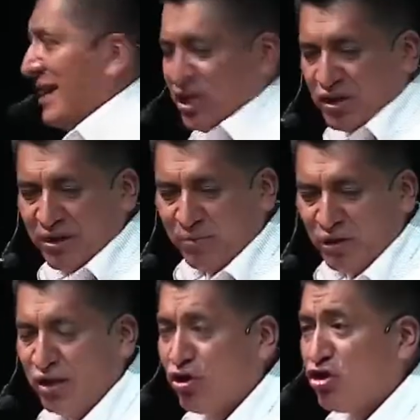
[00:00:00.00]
el hecho de
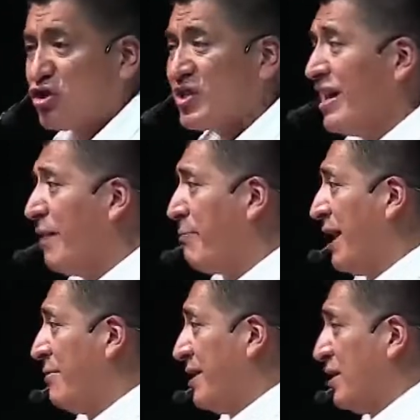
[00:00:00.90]
poder conocer la
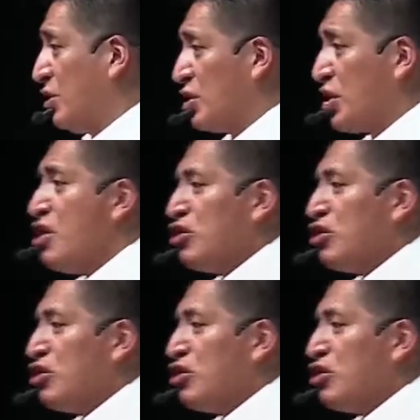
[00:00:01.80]
palabra de Dios